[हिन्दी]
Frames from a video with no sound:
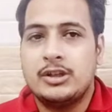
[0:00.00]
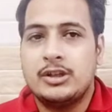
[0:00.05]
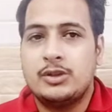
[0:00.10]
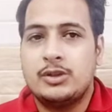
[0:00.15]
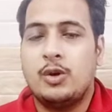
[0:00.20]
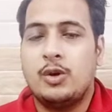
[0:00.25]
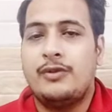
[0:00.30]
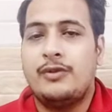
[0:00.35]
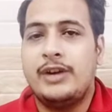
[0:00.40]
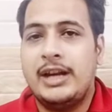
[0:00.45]

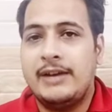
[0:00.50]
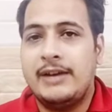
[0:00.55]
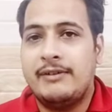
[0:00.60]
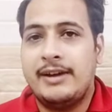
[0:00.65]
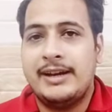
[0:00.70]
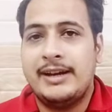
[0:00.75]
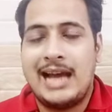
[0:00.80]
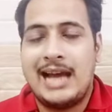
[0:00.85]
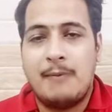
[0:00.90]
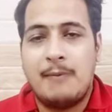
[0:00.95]
सोफी
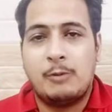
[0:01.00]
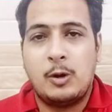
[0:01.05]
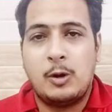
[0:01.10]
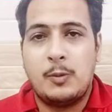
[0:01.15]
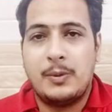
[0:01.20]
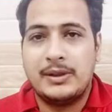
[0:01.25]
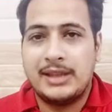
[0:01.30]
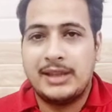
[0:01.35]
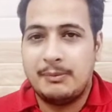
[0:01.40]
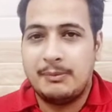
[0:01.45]
डिवाइन आपको
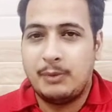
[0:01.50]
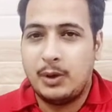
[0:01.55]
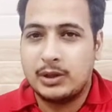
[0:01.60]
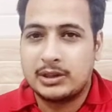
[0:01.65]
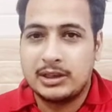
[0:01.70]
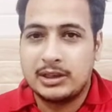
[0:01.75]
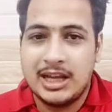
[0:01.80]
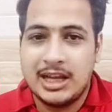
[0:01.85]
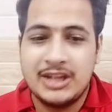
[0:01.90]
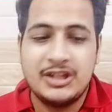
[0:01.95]
पता है
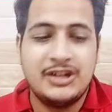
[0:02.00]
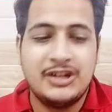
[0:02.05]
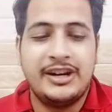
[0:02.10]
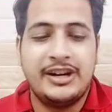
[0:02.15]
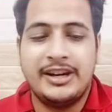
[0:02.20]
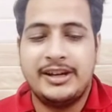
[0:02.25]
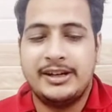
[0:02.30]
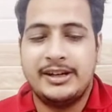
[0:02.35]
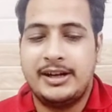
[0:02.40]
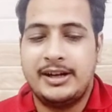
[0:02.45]
बहुत
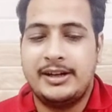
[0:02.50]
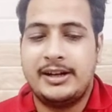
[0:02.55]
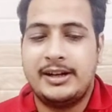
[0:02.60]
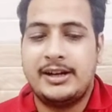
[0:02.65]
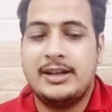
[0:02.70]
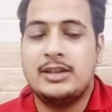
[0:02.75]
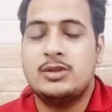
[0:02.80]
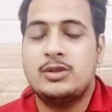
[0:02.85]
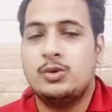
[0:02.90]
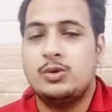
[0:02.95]
लेजेंडरी क्रिकेटर
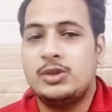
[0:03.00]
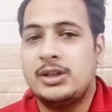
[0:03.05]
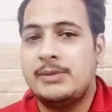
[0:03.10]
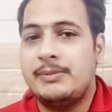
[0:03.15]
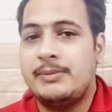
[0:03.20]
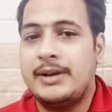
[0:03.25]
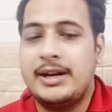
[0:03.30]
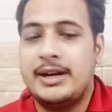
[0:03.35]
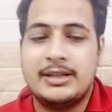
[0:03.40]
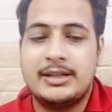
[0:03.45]
हैं सूजी
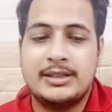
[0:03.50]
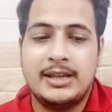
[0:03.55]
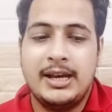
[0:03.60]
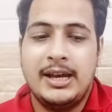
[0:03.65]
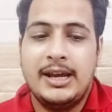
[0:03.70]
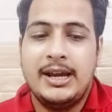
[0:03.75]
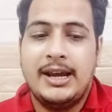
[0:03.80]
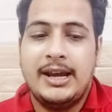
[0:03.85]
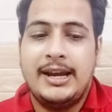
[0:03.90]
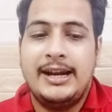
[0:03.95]
बेट्स
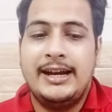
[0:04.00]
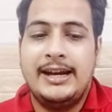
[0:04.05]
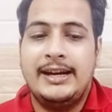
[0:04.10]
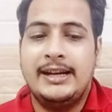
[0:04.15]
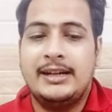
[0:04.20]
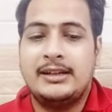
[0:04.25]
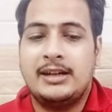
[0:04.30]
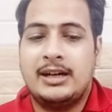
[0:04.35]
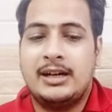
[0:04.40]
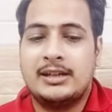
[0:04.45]

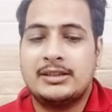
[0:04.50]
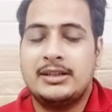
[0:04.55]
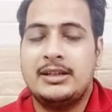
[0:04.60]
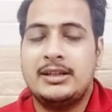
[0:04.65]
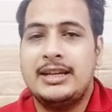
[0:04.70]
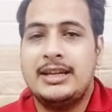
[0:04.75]
एडन कार्सन